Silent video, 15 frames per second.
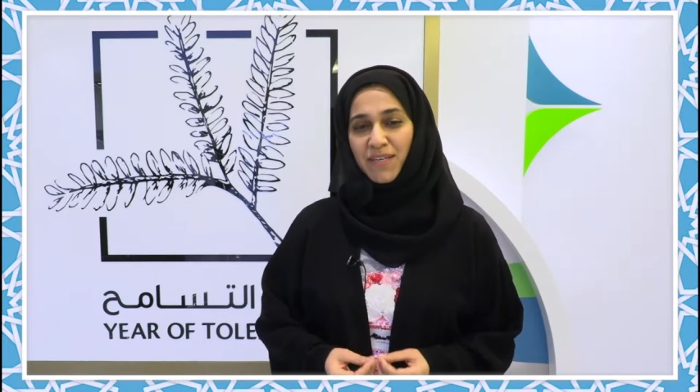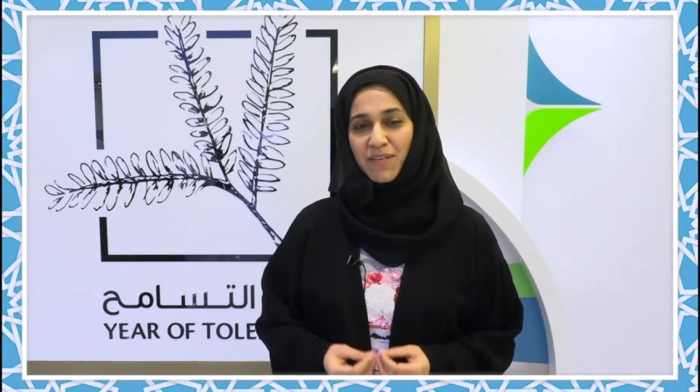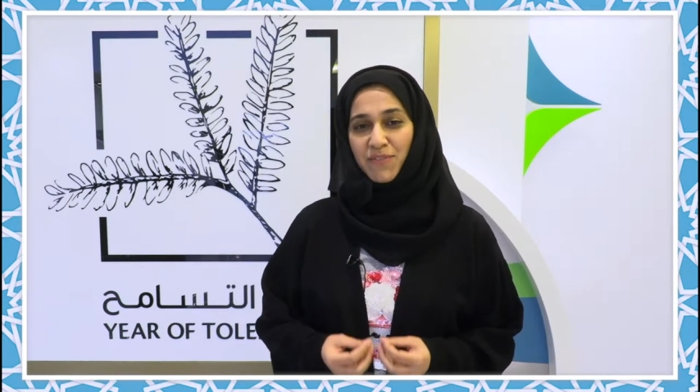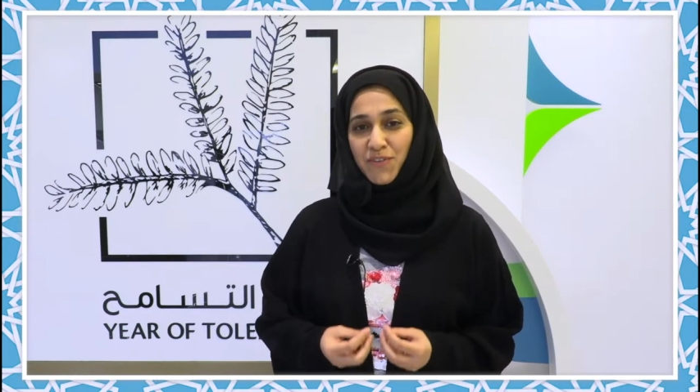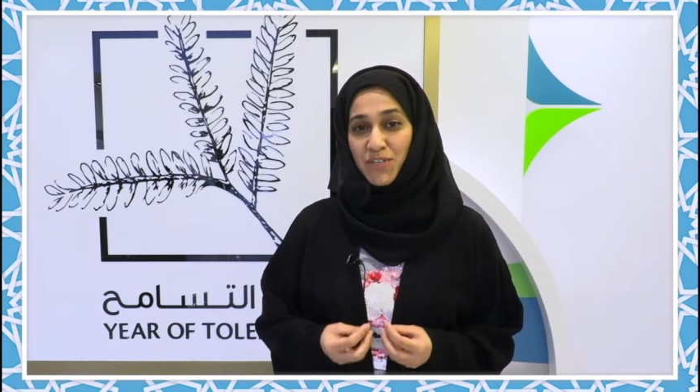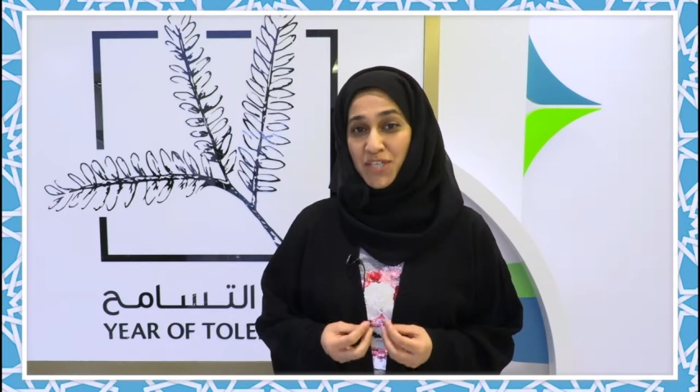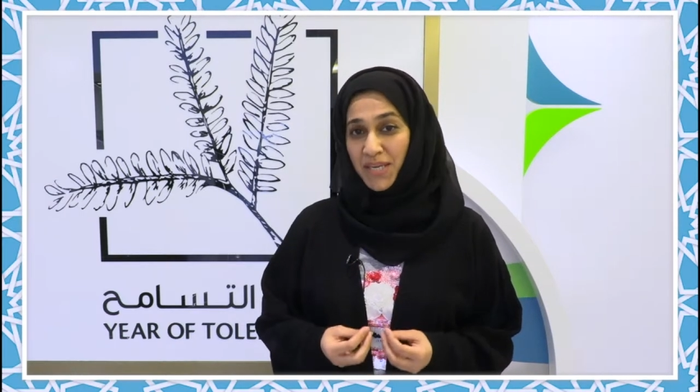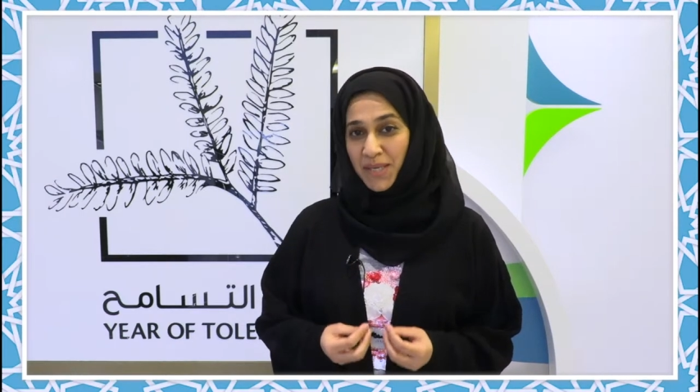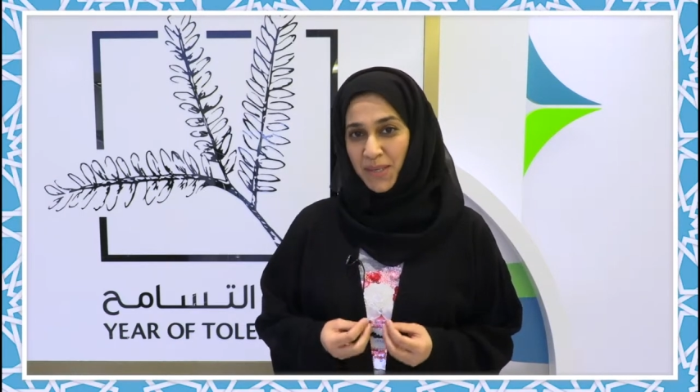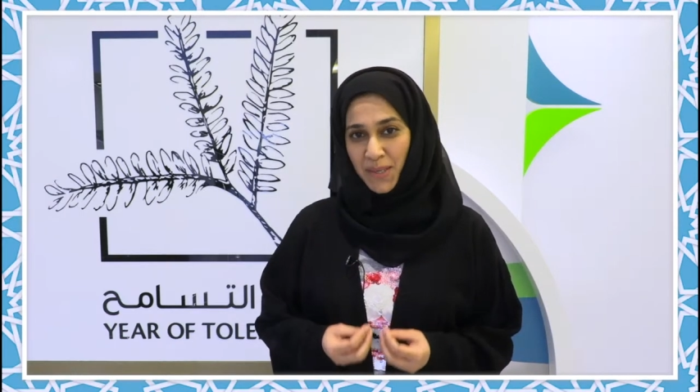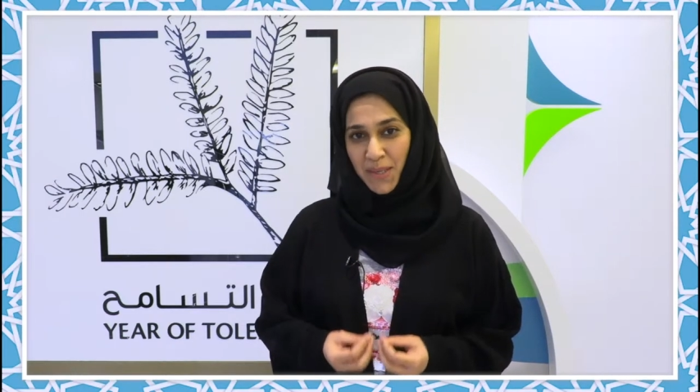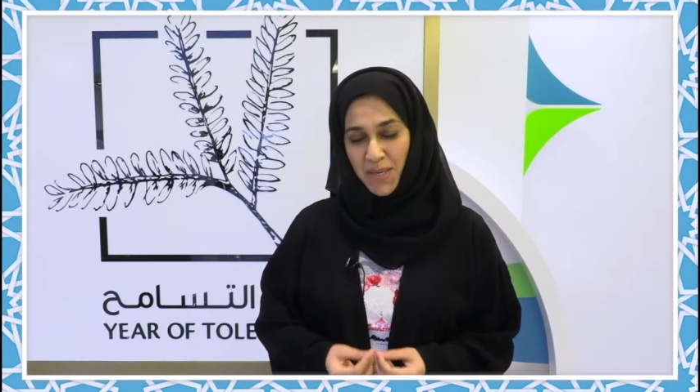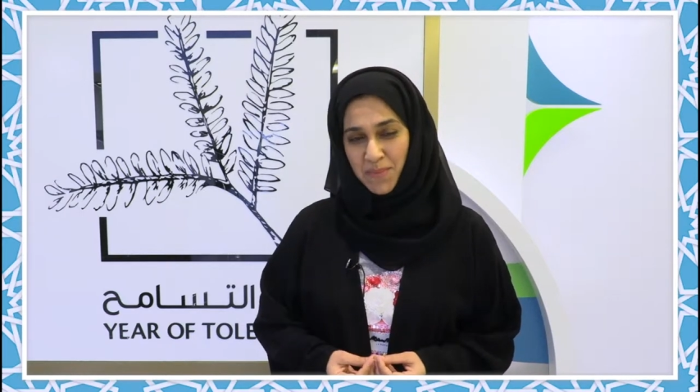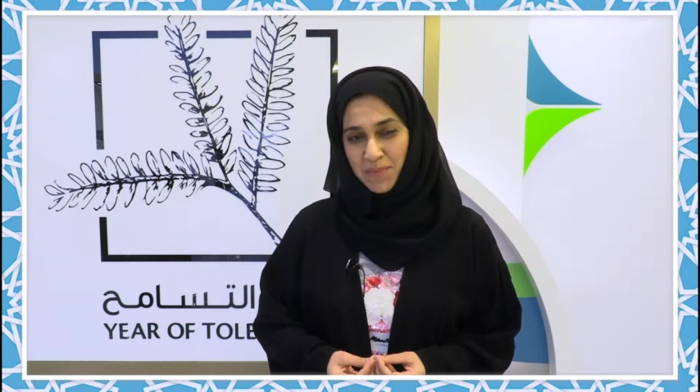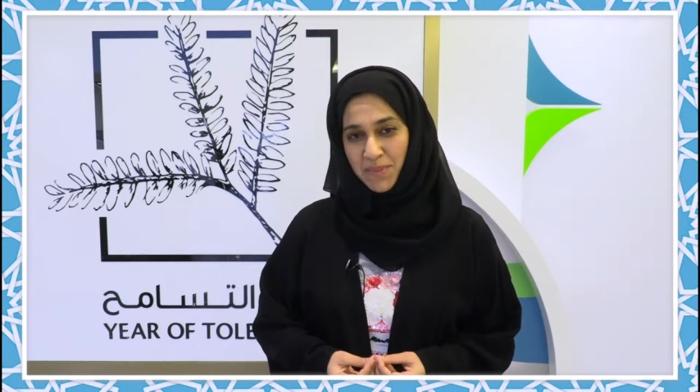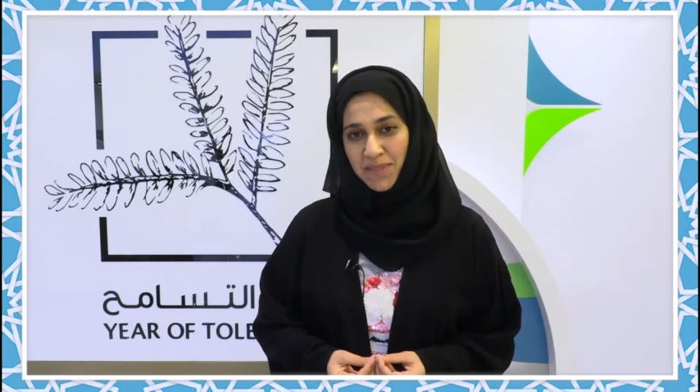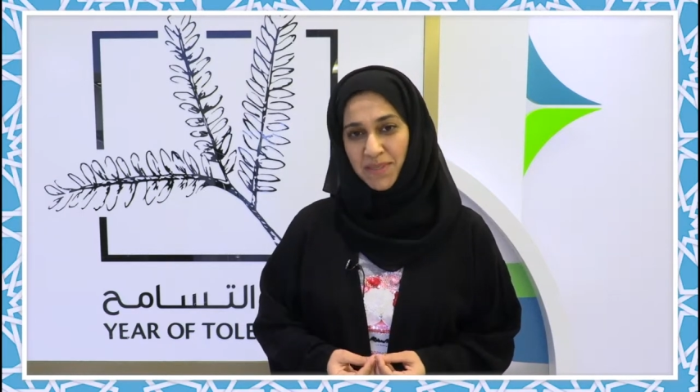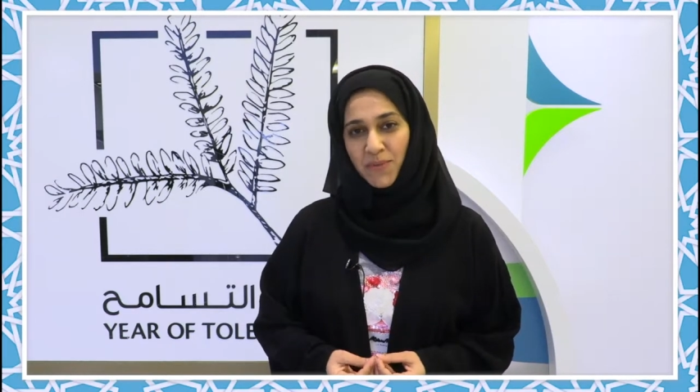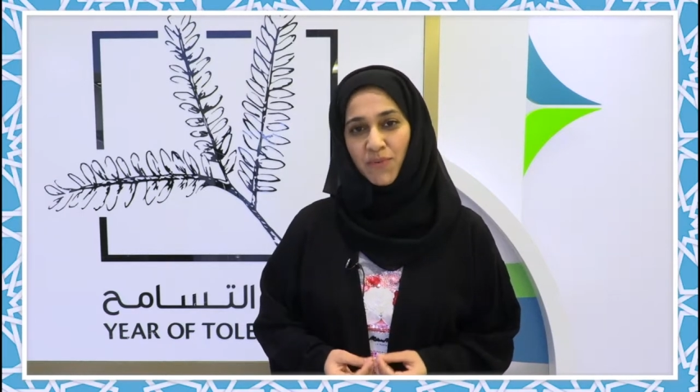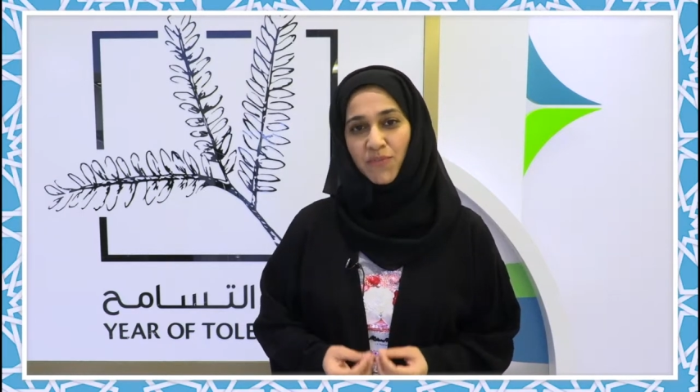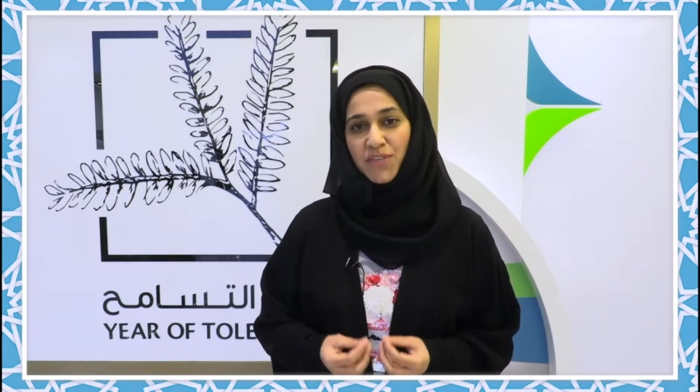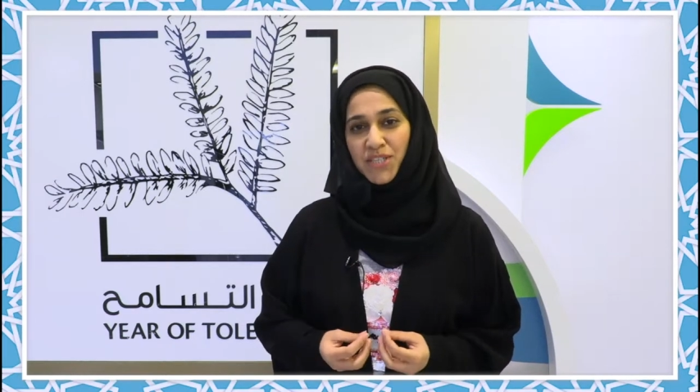في شهر الرحمة
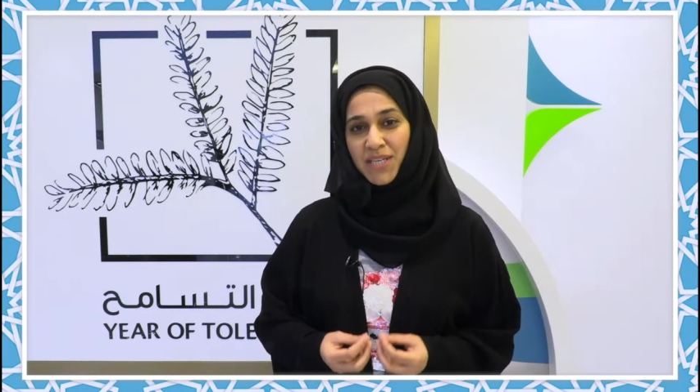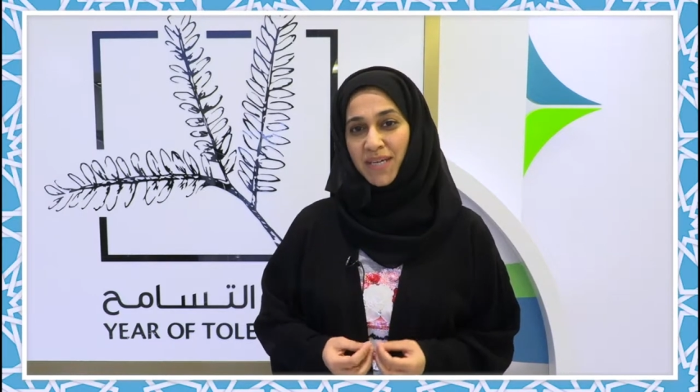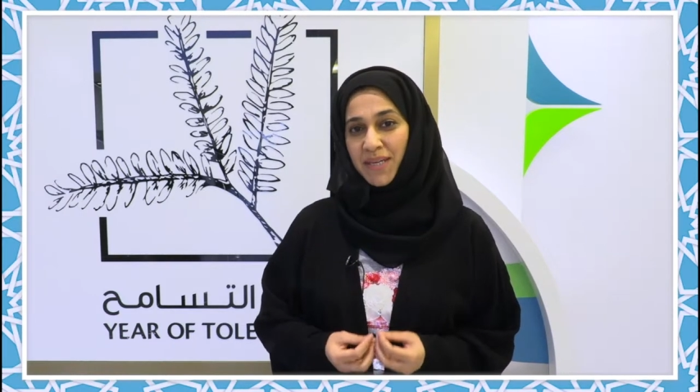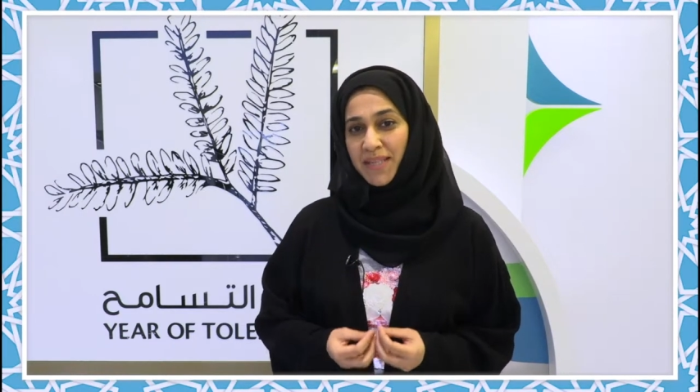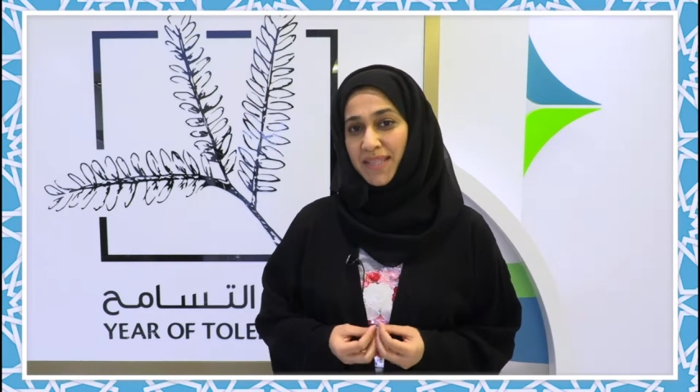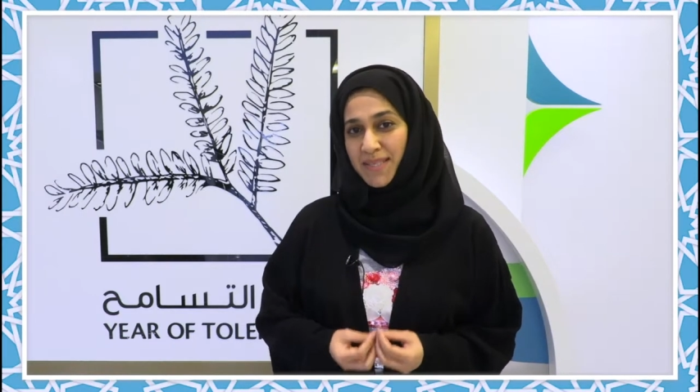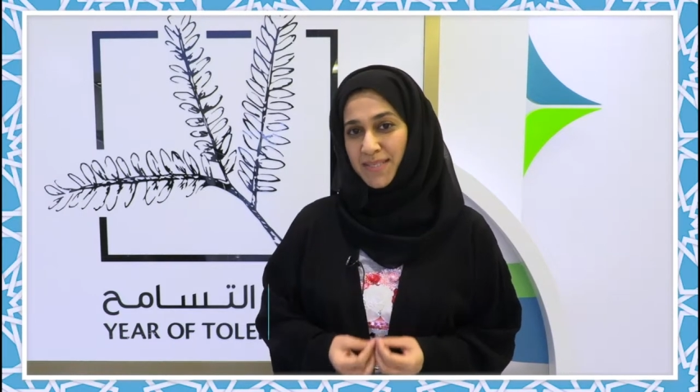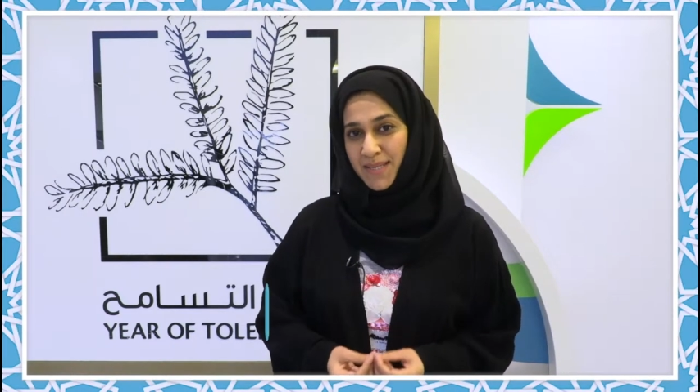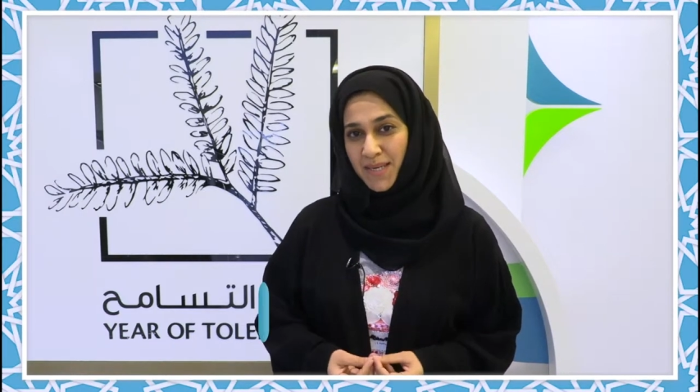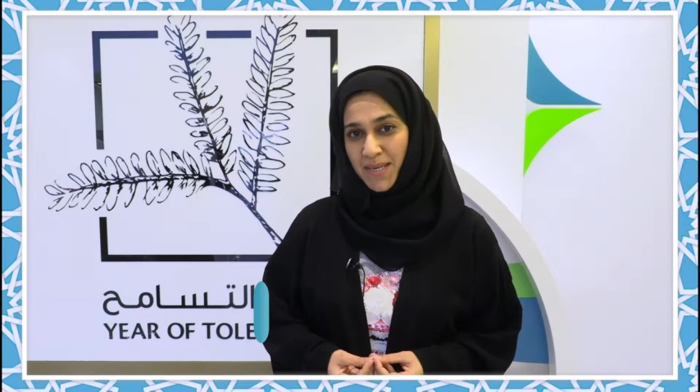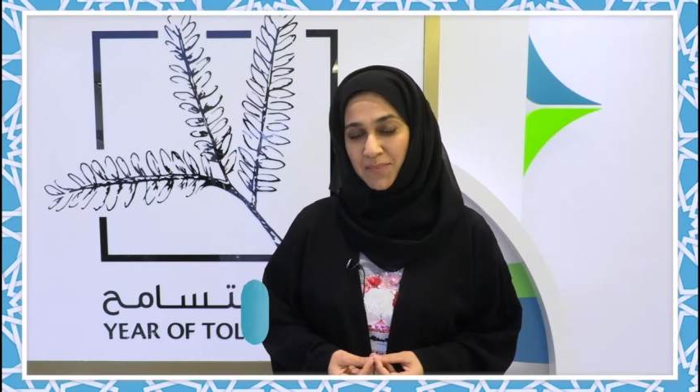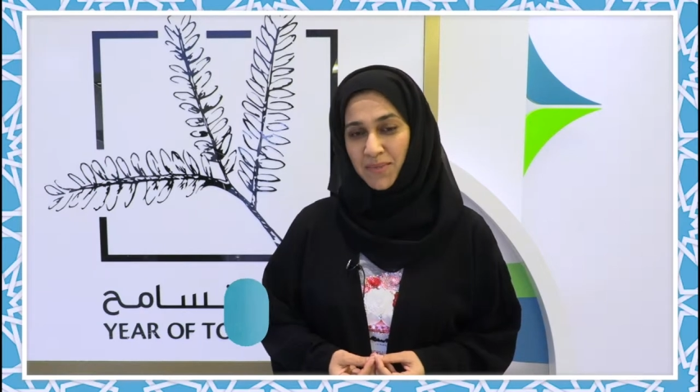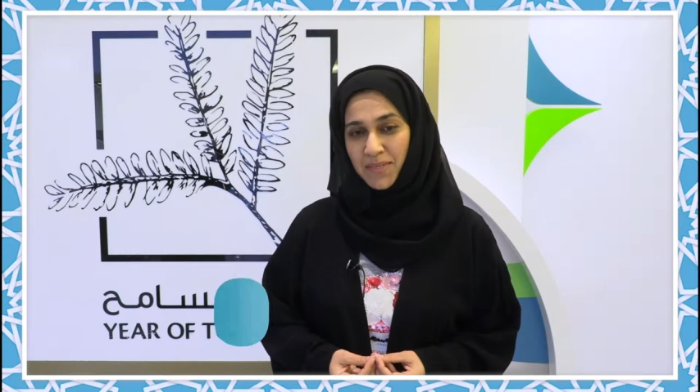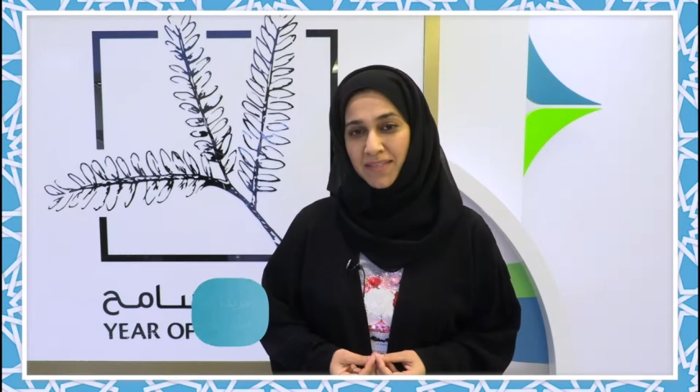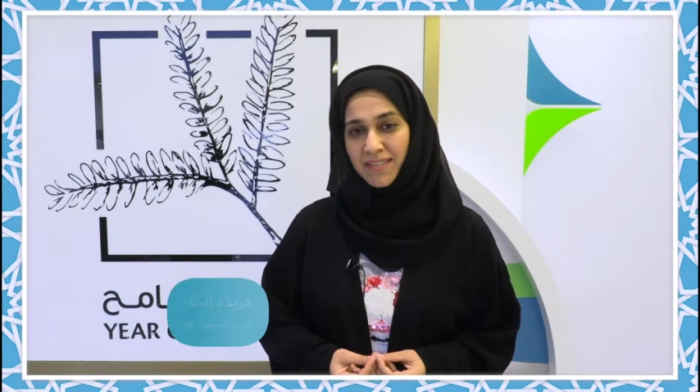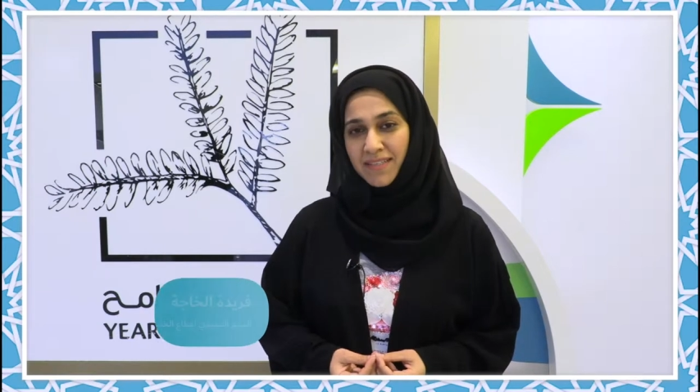في شهر التسامح